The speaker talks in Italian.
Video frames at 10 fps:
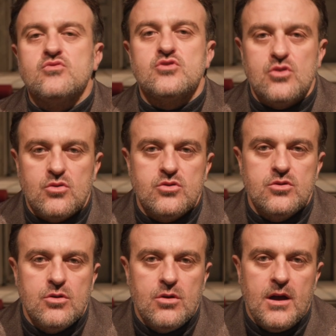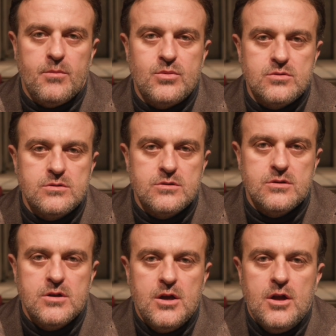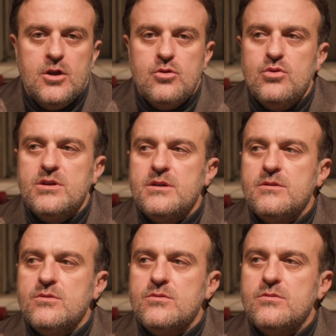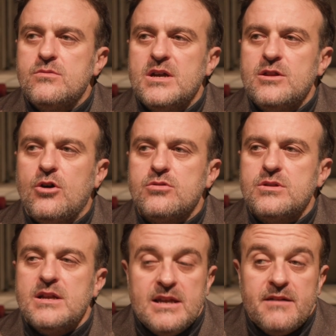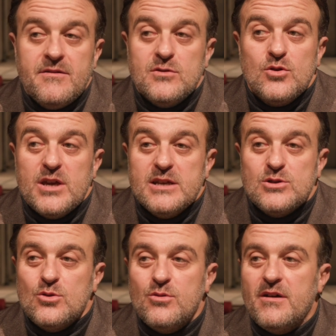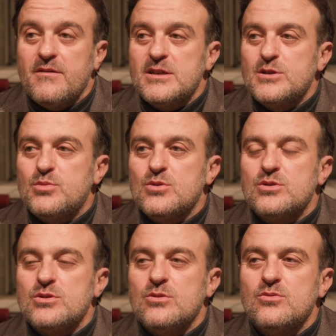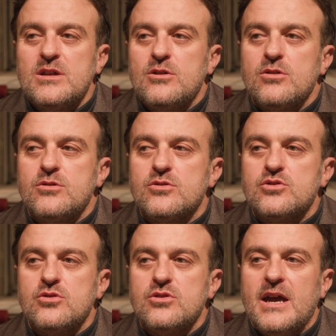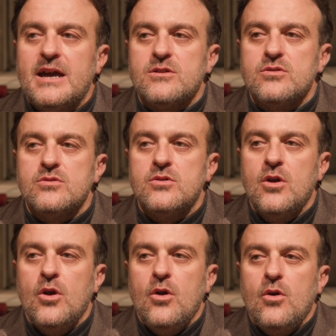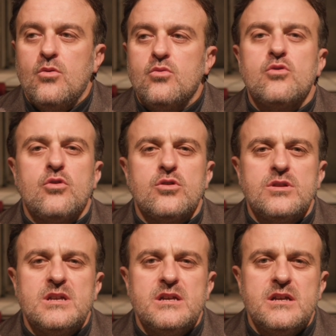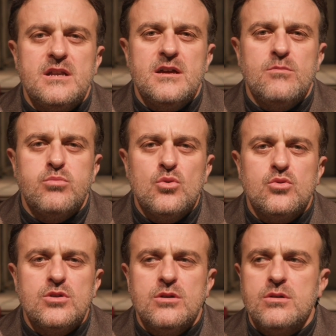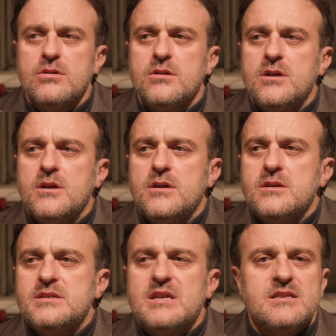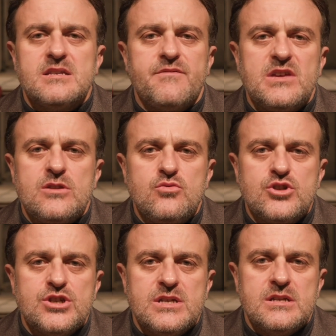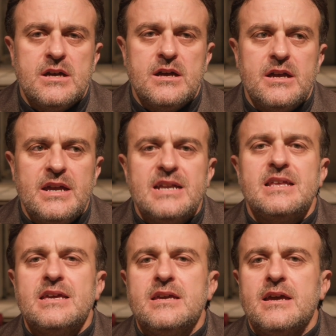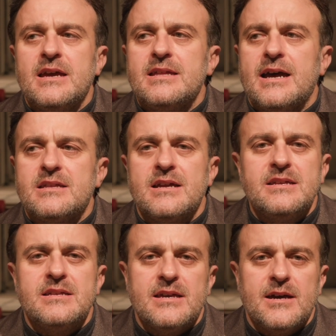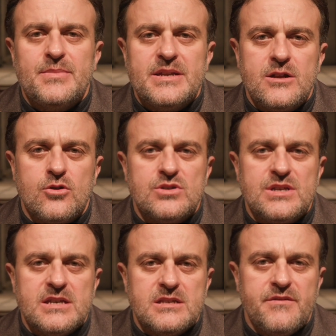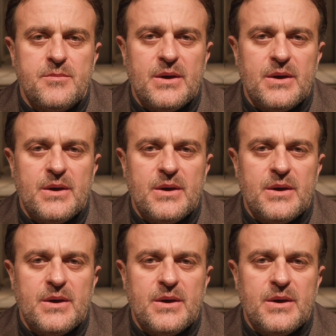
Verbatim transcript: un sogno, appunto. Lui una notte, gliel'avevano chiesto e lui aveva risposto, una notte ho sognato un cortile buio senza vie d'uscita e lì è nata l'idea per il così e se vi